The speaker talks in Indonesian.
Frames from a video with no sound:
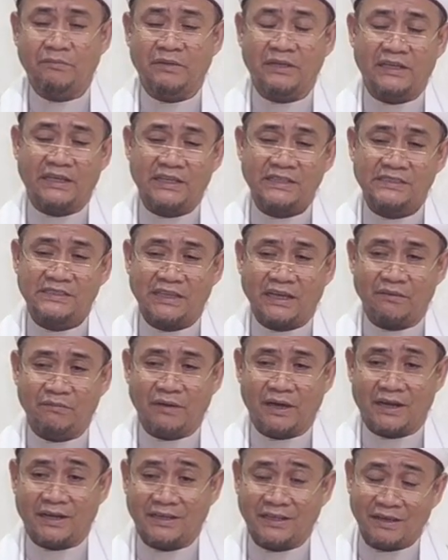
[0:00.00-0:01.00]
Jadi
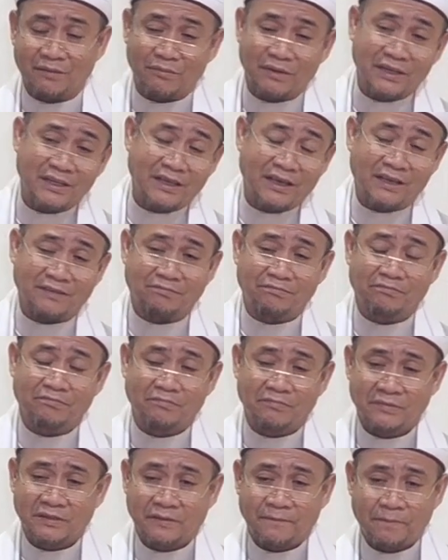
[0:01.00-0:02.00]
ketika makin
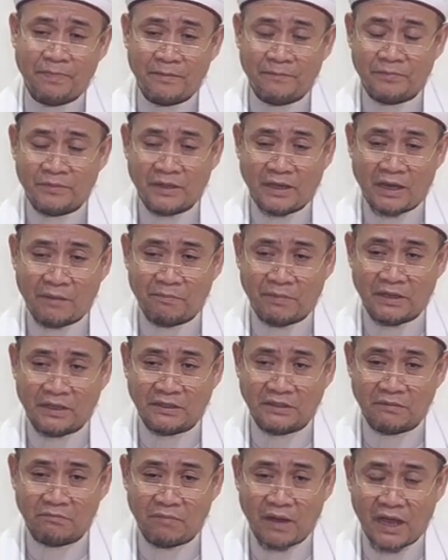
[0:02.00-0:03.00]
banyak orang
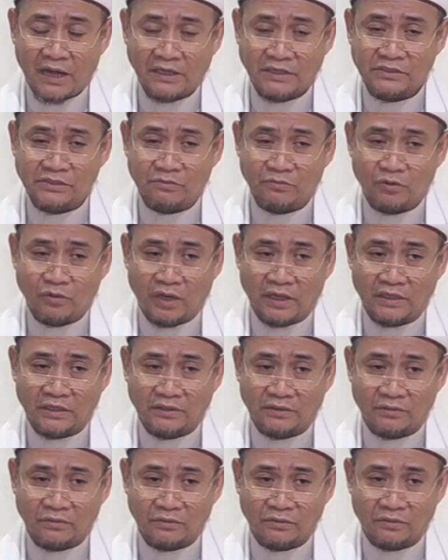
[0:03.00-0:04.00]
diliputi
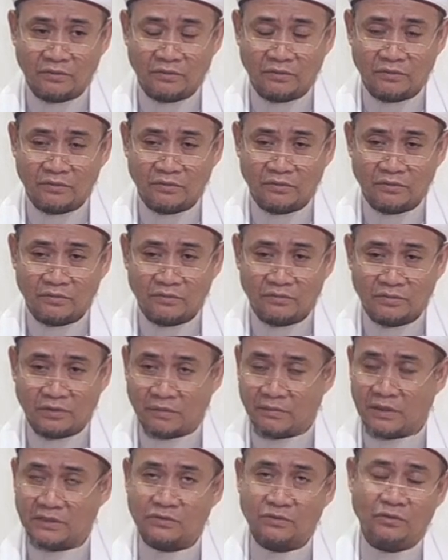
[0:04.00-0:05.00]
manusia,
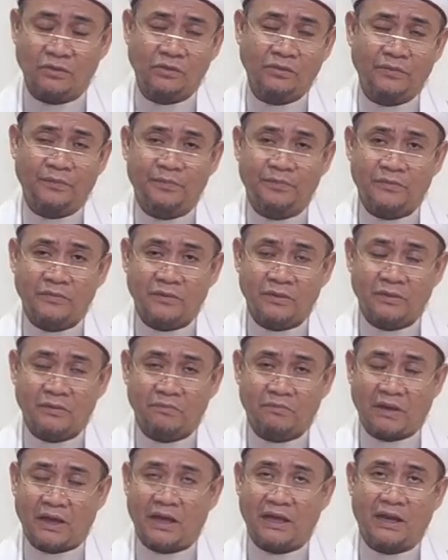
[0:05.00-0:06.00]
nah ini
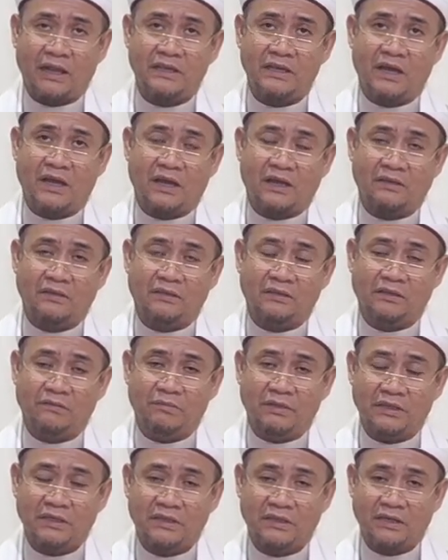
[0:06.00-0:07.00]
makin
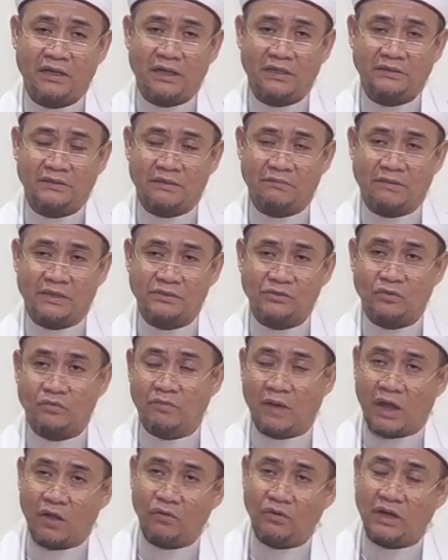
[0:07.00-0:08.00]
banyak
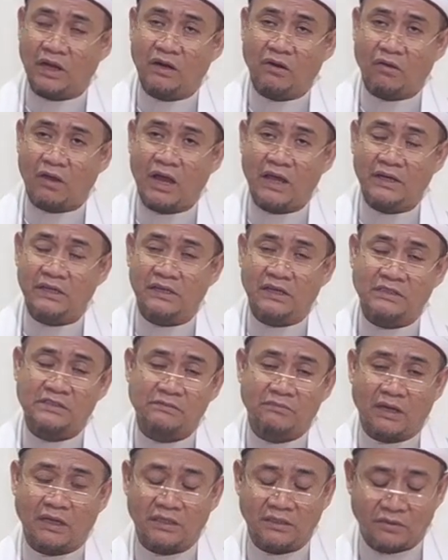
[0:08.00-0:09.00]
eh, hal-hal yang
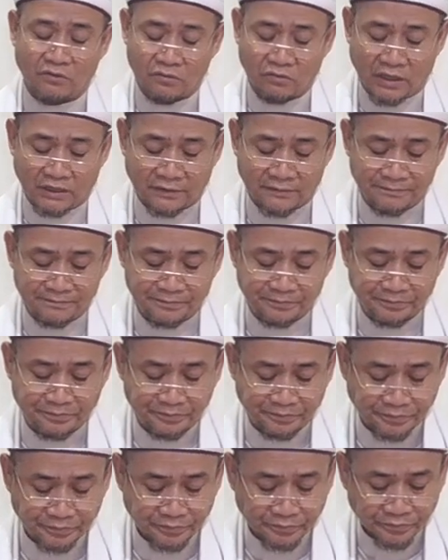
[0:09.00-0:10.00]
membuat
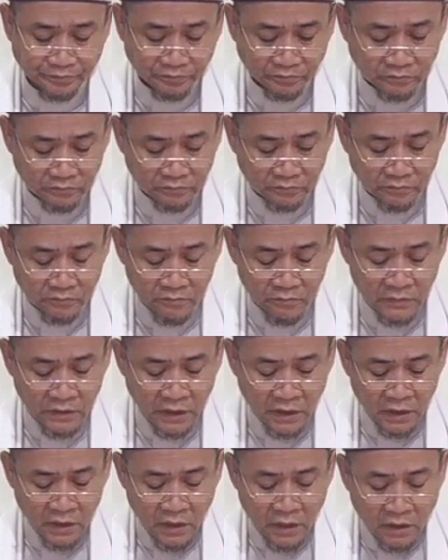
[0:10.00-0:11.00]
kita
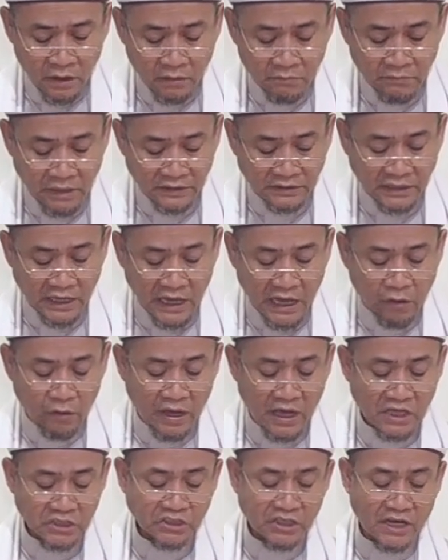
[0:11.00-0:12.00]
bergantung,
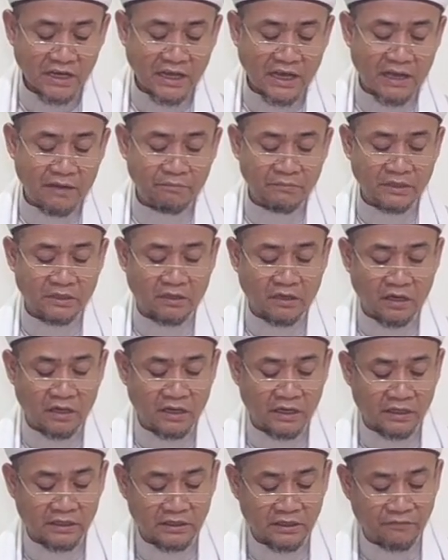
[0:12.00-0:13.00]
ta'aluk,
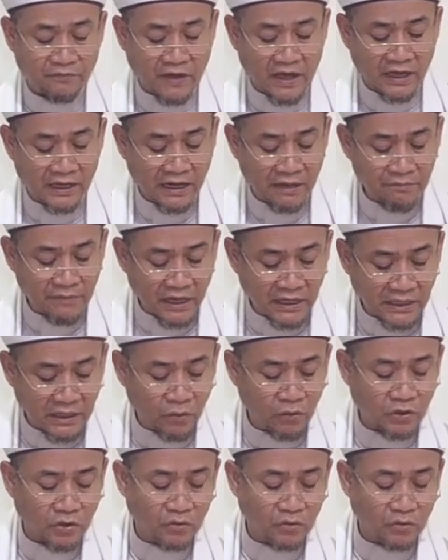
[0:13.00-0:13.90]
terhalang, dan